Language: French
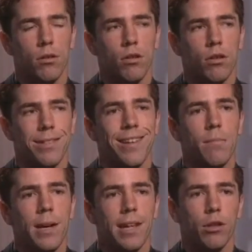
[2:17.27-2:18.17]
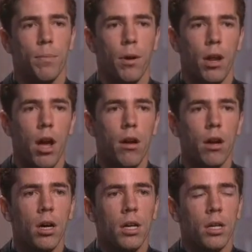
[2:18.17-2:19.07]
il y a tellement
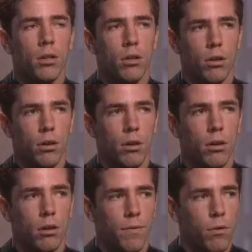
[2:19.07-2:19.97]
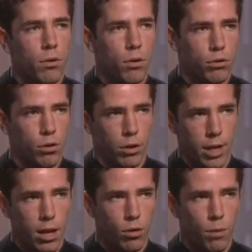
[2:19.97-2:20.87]
d'entrepreneurs qu'il faut qu'on
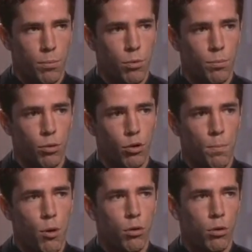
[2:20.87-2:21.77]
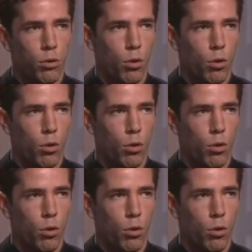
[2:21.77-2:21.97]
s'oriente un peu pour ne pas